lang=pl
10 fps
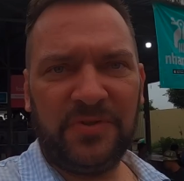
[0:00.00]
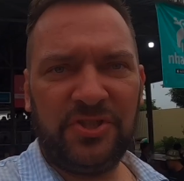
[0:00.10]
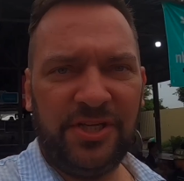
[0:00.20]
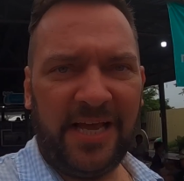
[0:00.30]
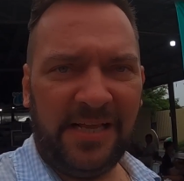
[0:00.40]

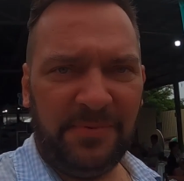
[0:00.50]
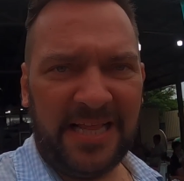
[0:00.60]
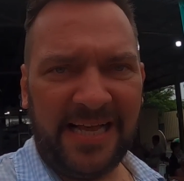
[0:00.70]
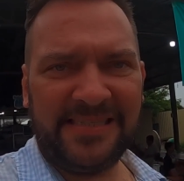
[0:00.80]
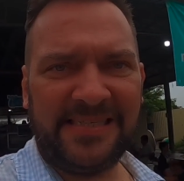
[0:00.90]
Czyli
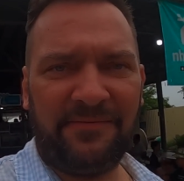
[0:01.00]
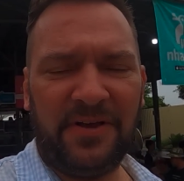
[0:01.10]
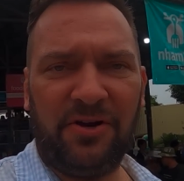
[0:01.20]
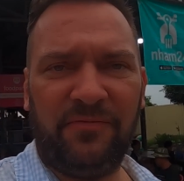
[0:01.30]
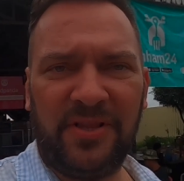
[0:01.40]
eliminacja
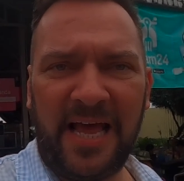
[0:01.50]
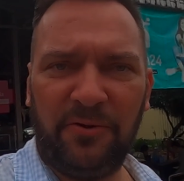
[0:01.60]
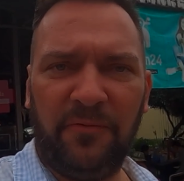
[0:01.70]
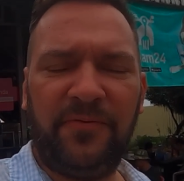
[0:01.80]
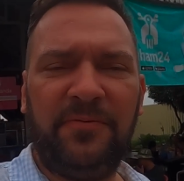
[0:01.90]

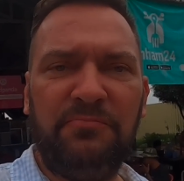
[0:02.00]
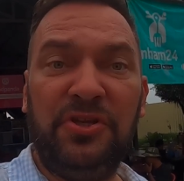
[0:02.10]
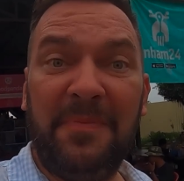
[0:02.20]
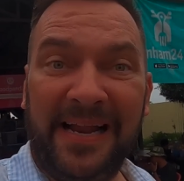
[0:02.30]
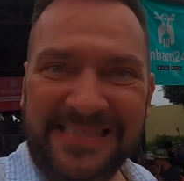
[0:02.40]
węglowodanów,
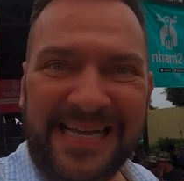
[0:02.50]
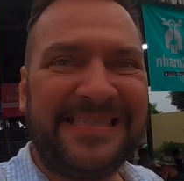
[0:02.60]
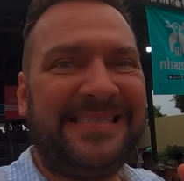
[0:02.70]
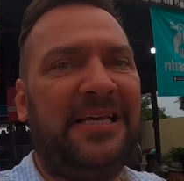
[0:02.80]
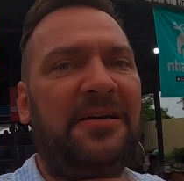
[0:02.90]

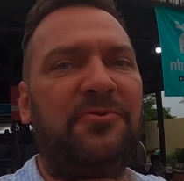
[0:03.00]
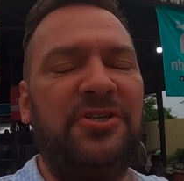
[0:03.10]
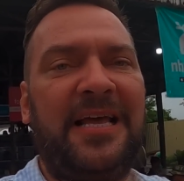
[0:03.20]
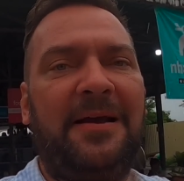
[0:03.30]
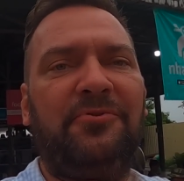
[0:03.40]
minimalizacja ich,
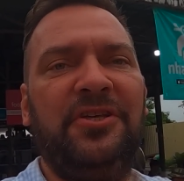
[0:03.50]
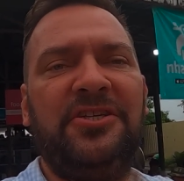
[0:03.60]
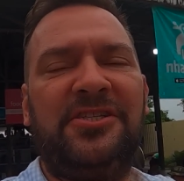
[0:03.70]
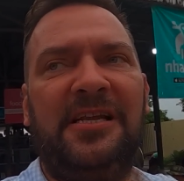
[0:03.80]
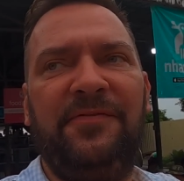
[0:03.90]
może tak, bo nie
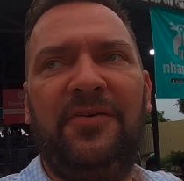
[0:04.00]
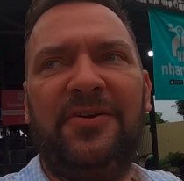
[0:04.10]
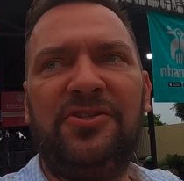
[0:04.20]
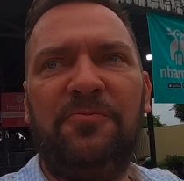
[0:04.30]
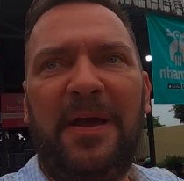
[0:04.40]
da się
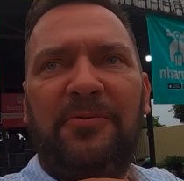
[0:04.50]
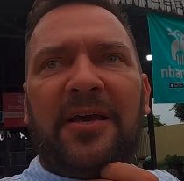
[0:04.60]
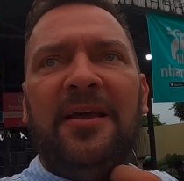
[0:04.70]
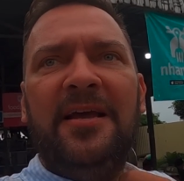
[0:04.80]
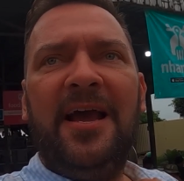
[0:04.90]
zlikwidować ich
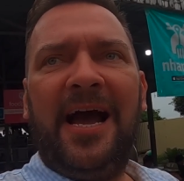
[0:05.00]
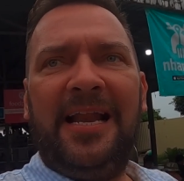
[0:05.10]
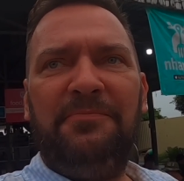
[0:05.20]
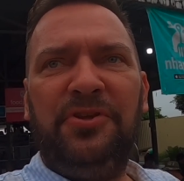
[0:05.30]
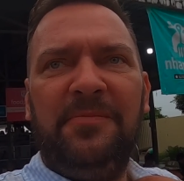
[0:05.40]
zupełnie,
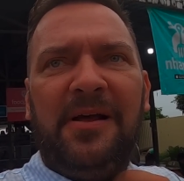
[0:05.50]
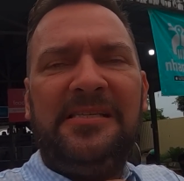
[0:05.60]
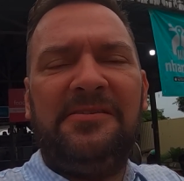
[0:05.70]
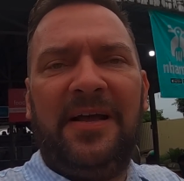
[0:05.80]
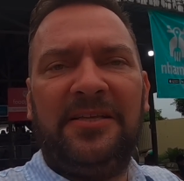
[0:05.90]
ale
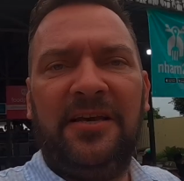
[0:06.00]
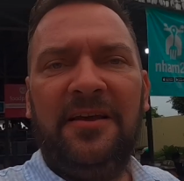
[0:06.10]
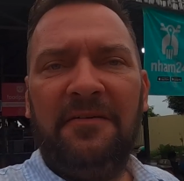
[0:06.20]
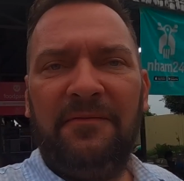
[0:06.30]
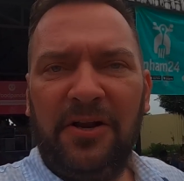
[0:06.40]
minimalizowanie
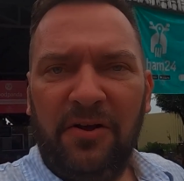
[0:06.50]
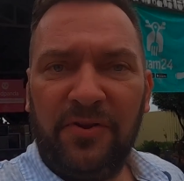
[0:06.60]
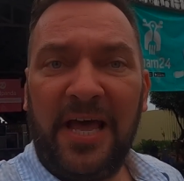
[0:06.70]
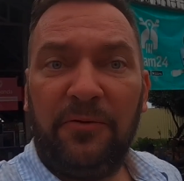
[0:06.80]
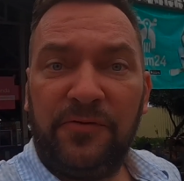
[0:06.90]

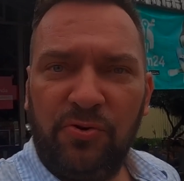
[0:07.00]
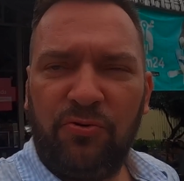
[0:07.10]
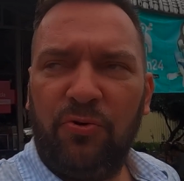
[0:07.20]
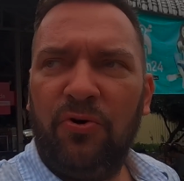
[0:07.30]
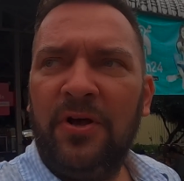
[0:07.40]
węglowodanów,
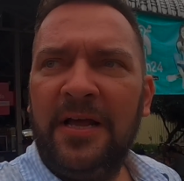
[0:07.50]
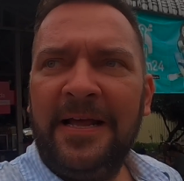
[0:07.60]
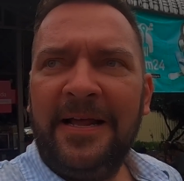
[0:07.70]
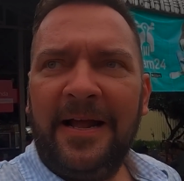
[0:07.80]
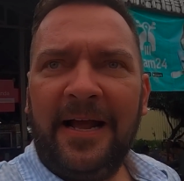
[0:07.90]
cukru,
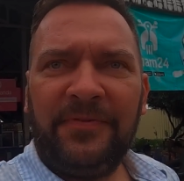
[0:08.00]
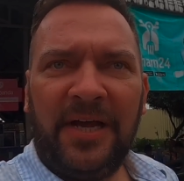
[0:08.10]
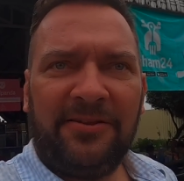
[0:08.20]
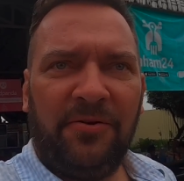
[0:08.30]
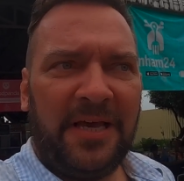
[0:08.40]

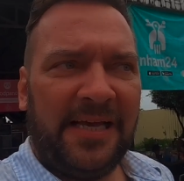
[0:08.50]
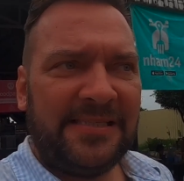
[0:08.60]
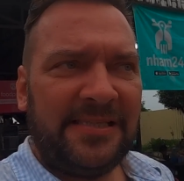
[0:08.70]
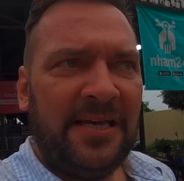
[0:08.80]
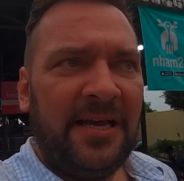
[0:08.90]

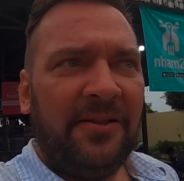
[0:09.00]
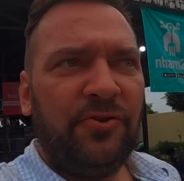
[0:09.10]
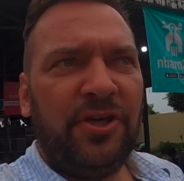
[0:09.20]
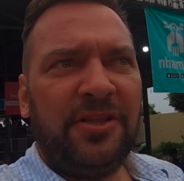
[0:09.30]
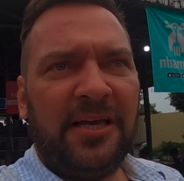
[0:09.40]
natomiast
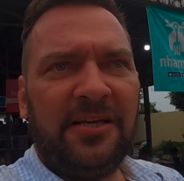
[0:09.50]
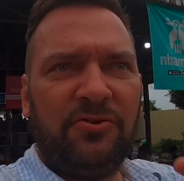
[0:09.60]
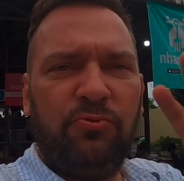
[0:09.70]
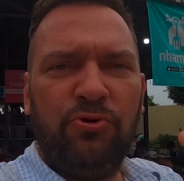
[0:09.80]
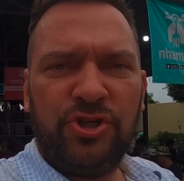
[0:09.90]
no i tych
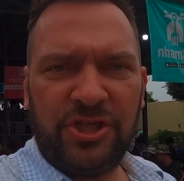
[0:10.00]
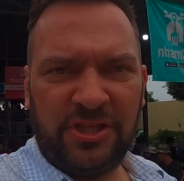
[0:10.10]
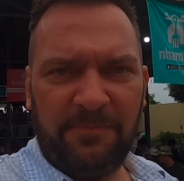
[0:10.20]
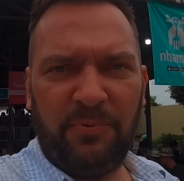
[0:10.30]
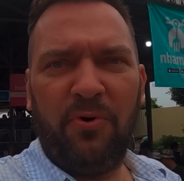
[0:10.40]
tłuszczy
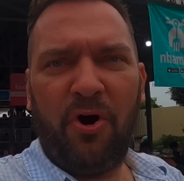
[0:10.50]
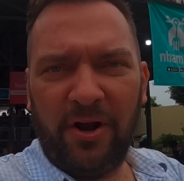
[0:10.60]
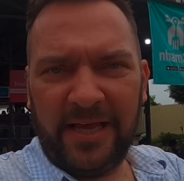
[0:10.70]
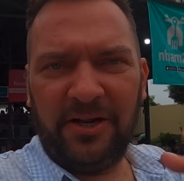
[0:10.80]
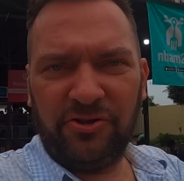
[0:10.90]
typu
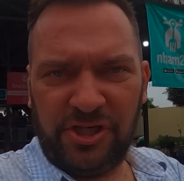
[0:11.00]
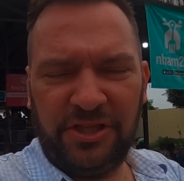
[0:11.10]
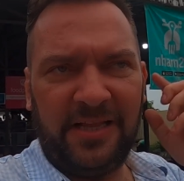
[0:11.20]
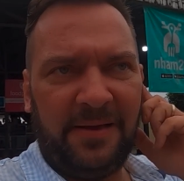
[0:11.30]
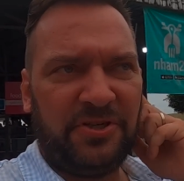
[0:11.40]
oleje
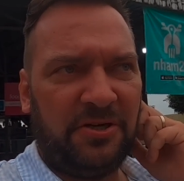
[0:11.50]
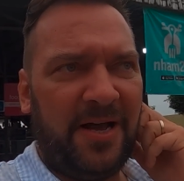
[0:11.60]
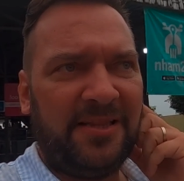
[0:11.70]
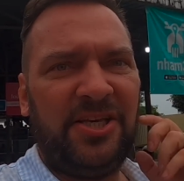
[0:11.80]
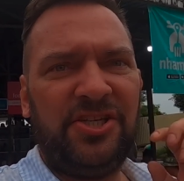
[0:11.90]
roślinne na
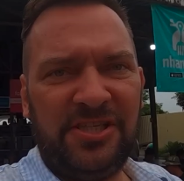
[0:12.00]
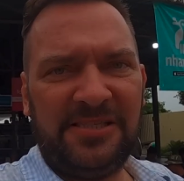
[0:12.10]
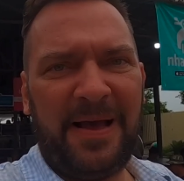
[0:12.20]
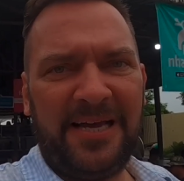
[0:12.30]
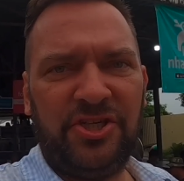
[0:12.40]
przykład. Jeśli
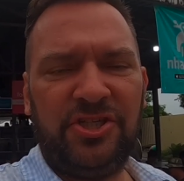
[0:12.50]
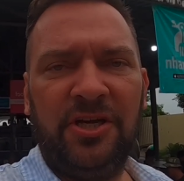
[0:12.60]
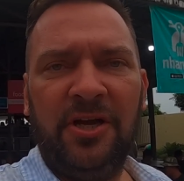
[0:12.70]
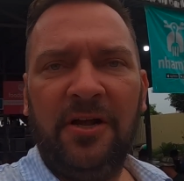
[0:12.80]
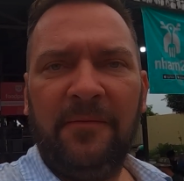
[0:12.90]
smażyć,
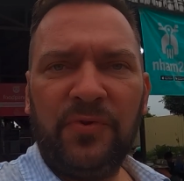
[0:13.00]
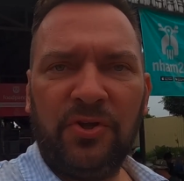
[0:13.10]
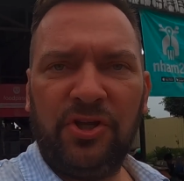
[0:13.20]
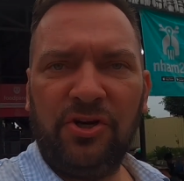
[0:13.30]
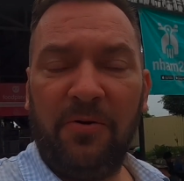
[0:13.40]

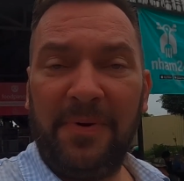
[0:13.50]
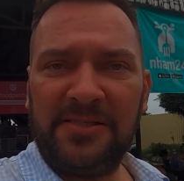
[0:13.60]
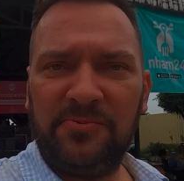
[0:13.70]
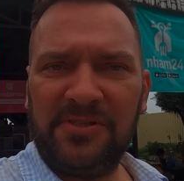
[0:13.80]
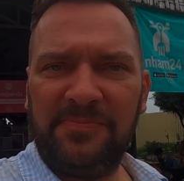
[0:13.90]
to tylko
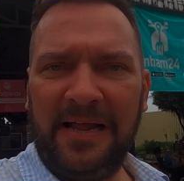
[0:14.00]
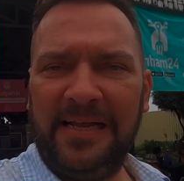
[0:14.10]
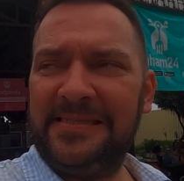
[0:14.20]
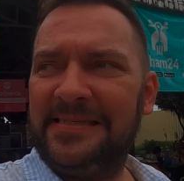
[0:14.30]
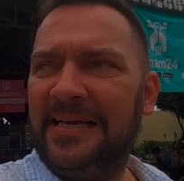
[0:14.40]
masło,
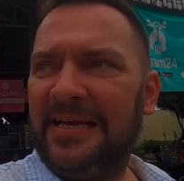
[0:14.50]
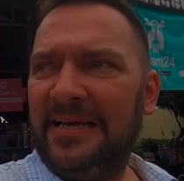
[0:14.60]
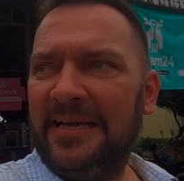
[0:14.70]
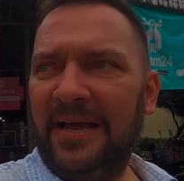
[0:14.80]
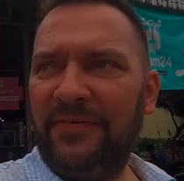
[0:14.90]
smalec,
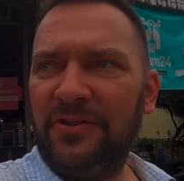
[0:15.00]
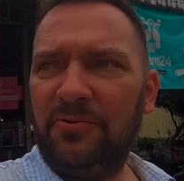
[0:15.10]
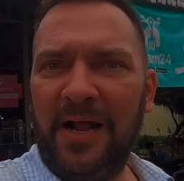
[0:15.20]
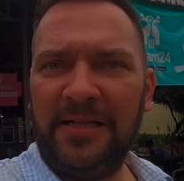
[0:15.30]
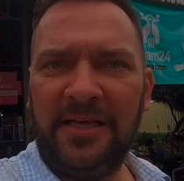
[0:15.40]

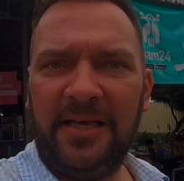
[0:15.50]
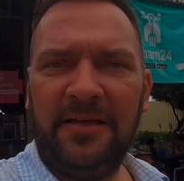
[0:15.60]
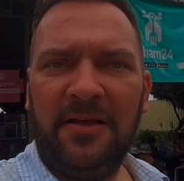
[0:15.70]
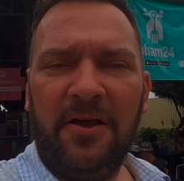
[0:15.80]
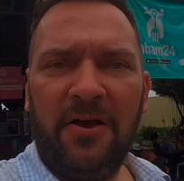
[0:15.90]
ewentualnie
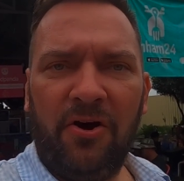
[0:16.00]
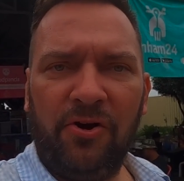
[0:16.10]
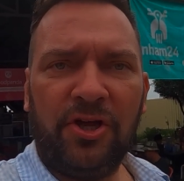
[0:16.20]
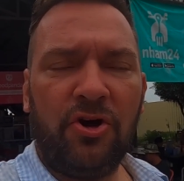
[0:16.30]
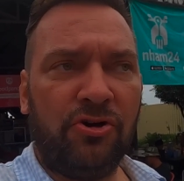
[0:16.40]

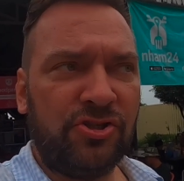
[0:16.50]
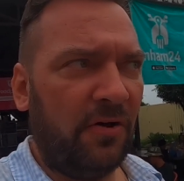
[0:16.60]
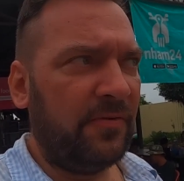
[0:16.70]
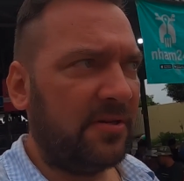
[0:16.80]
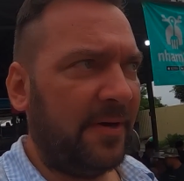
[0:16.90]
olej
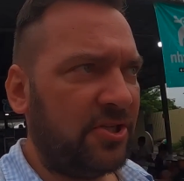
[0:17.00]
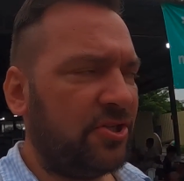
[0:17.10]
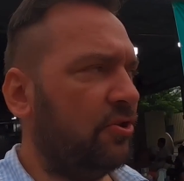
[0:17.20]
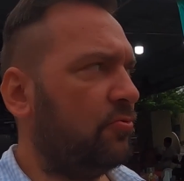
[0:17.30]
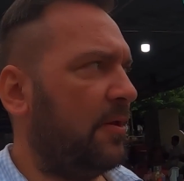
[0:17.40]
kokosowy. Zobaczę,
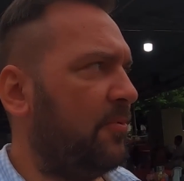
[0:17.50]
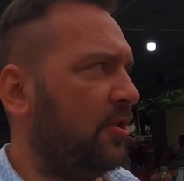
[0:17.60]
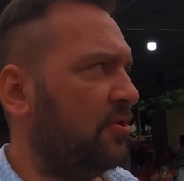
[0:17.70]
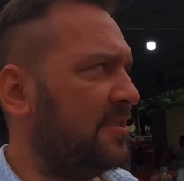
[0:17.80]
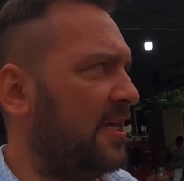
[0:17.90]
czy go tutaj
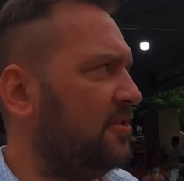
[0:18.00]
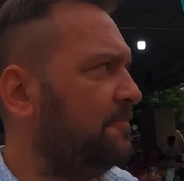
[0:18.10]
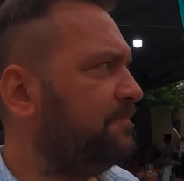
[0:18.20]
mogę dostać,